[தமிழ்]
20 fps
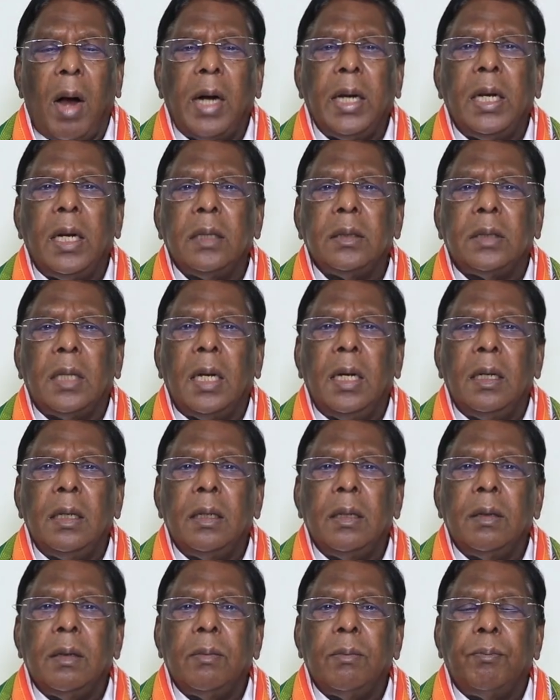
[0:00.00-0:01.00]
மாநிலத்தில்
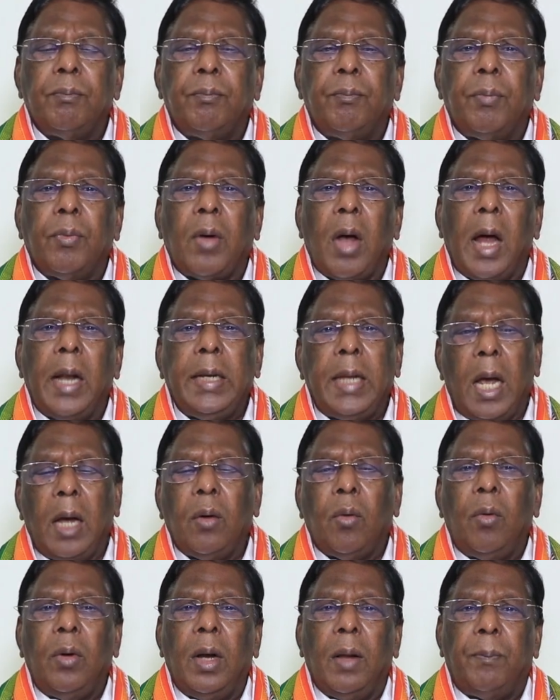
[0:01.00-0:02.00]

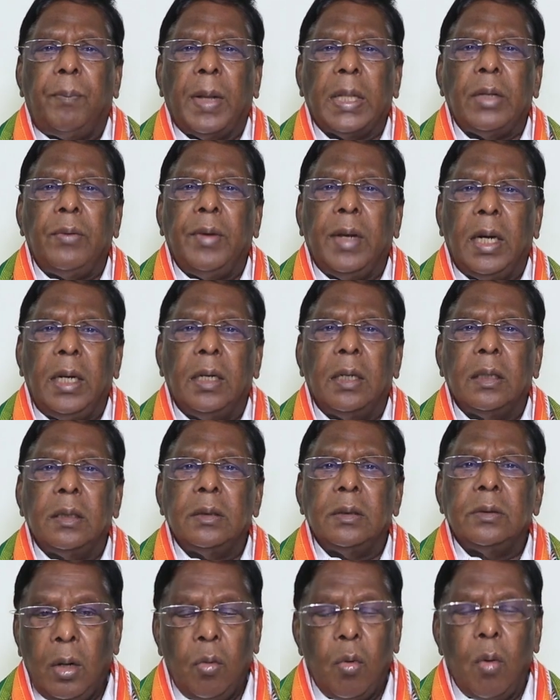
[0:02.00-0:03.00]
காலியாக உள்ள பதவிகளில்
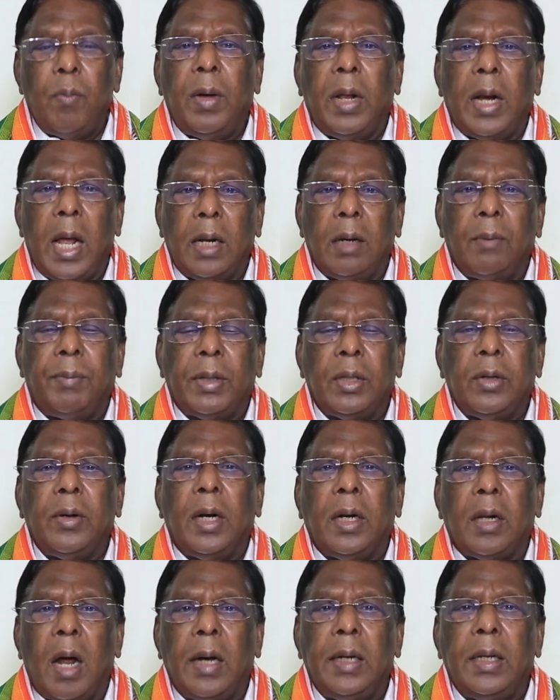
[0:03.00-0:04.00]
ஒன்பதாயிரம்
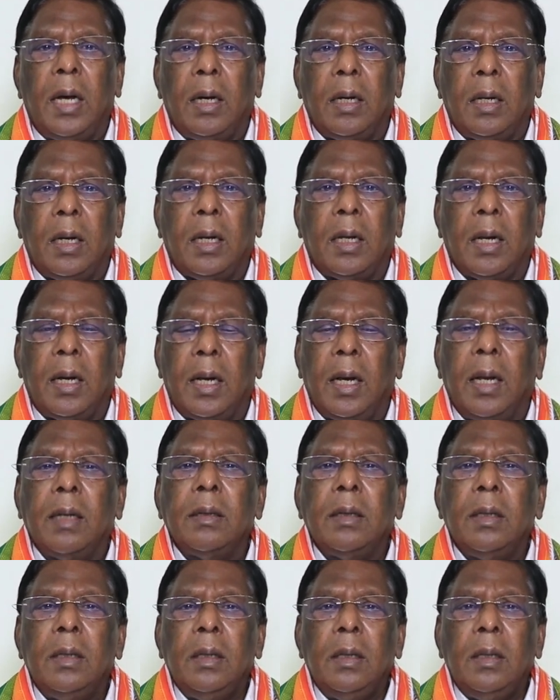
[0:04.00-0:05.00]
பதவிகள் காலியாக இருக்கின்றன
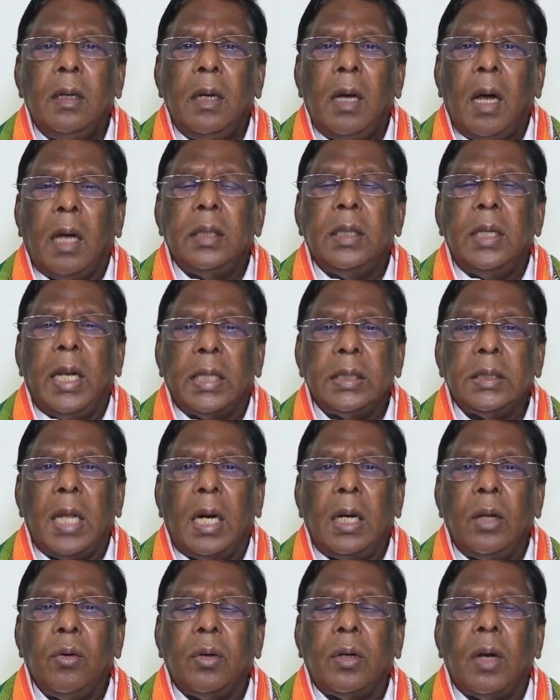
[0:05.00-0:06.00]
அதில் எந்த
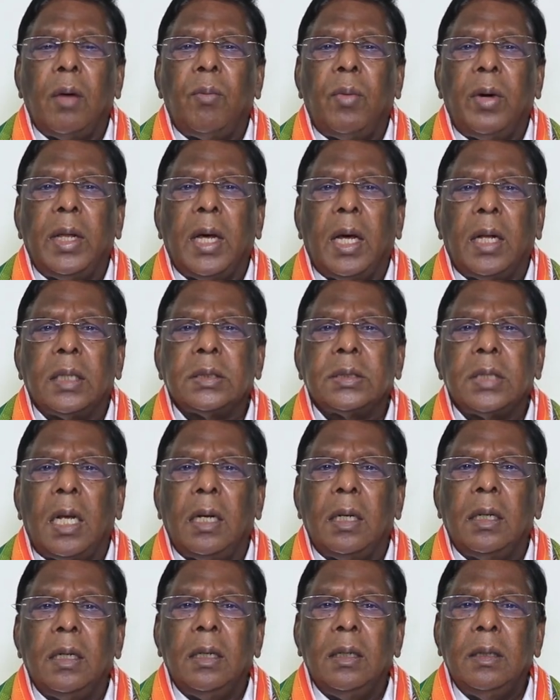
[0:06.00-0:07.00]
அளவுக்கு நம்முடைய
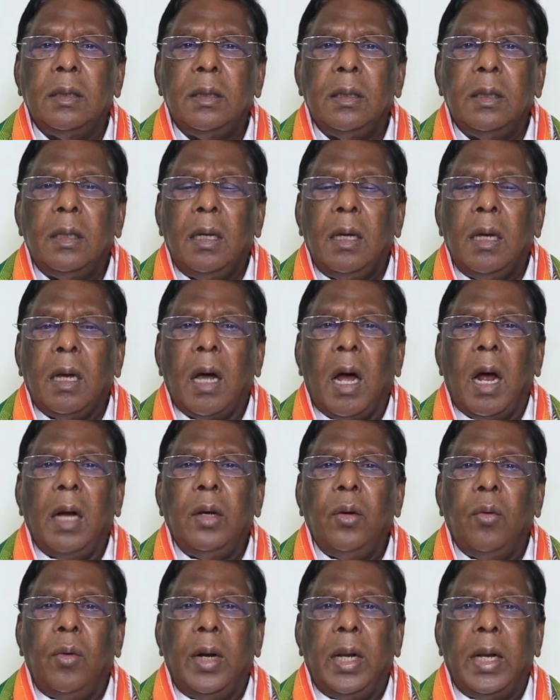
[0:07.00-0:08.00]
அரசால்
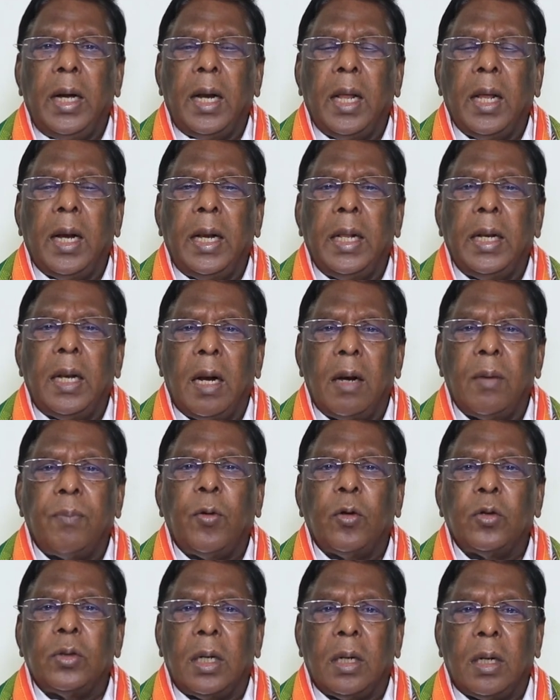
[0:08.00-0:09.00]
காலி உள்ள இடங்களை
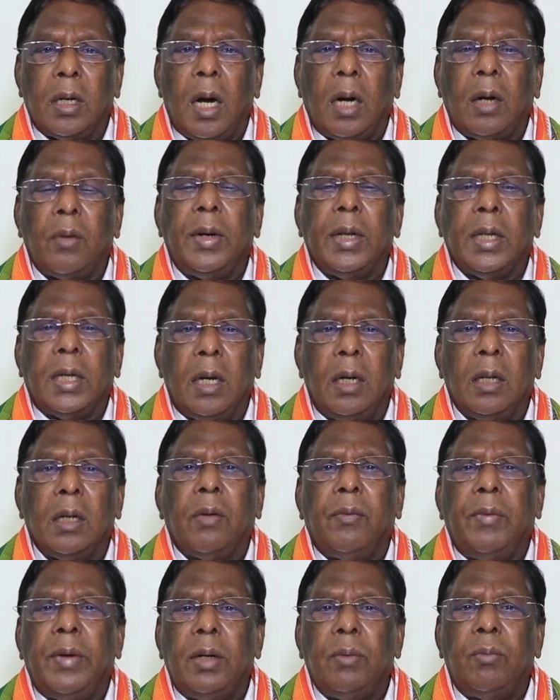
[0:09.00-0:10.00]
நிரப்புவதற்கு நடவடிக்கை
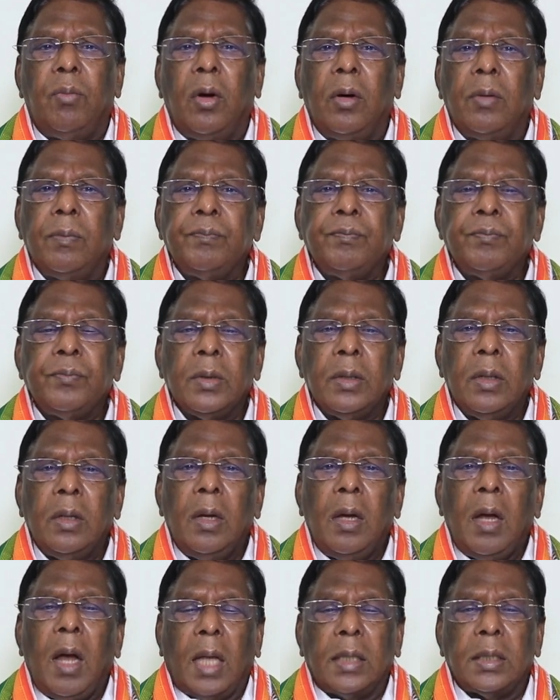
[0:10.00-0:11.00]
எடுக்க வேண்டுமோ
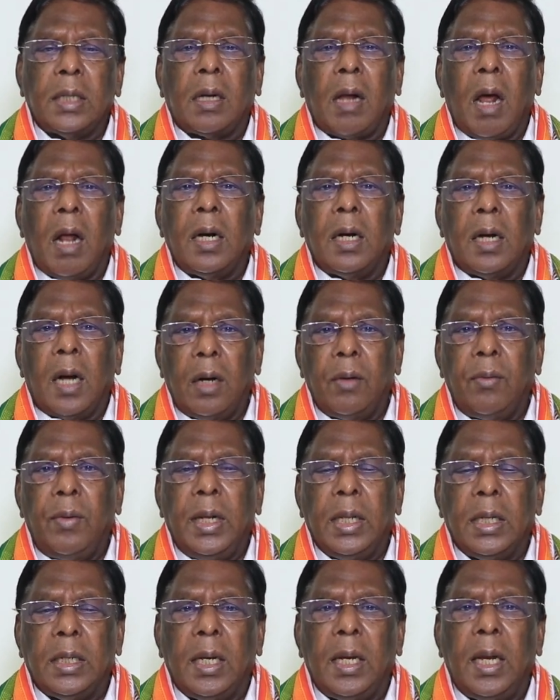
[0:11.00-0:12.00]
அதற்கான
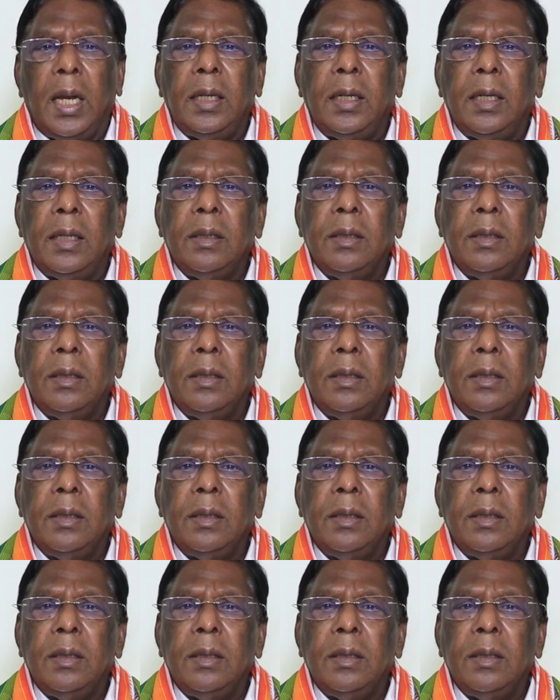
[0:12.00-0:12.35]
நடவடிக்கையை